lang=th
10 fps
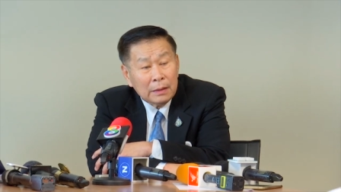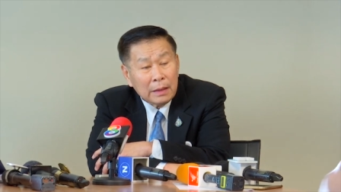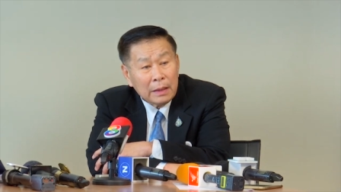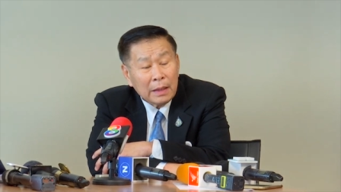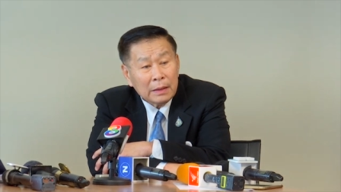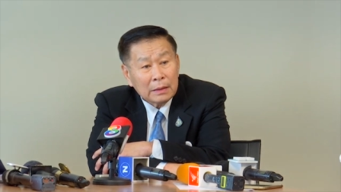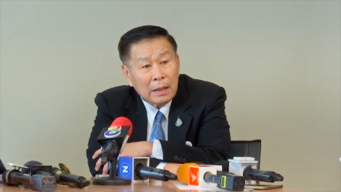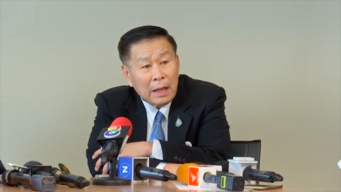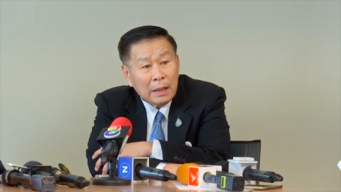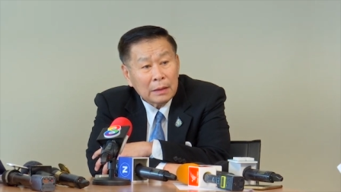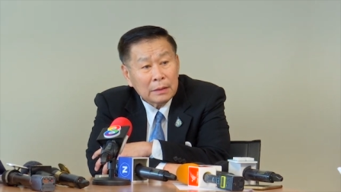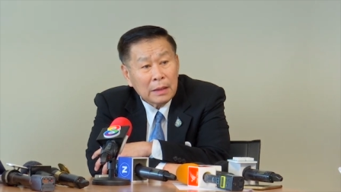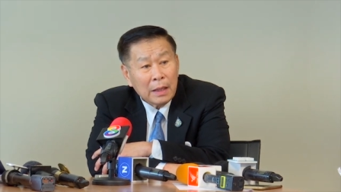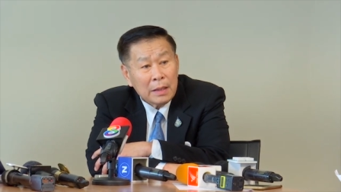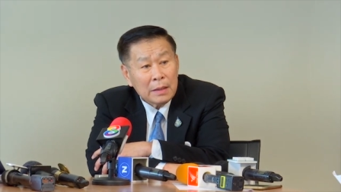ใดๆ ต่างๆอ
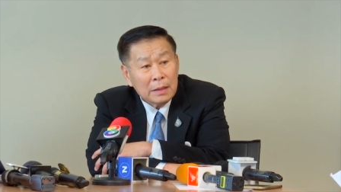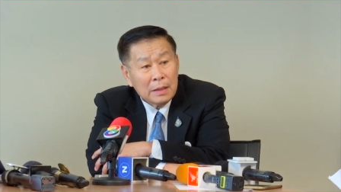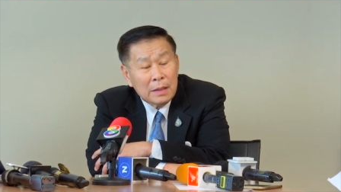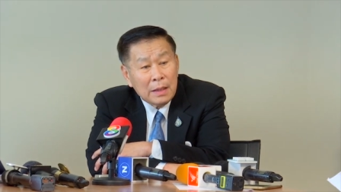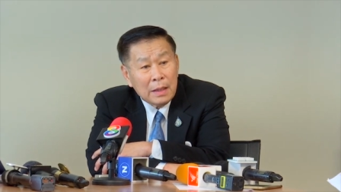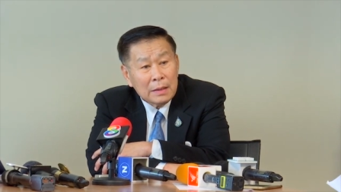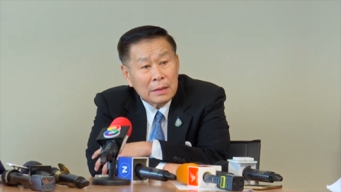ย่าให้ไอ้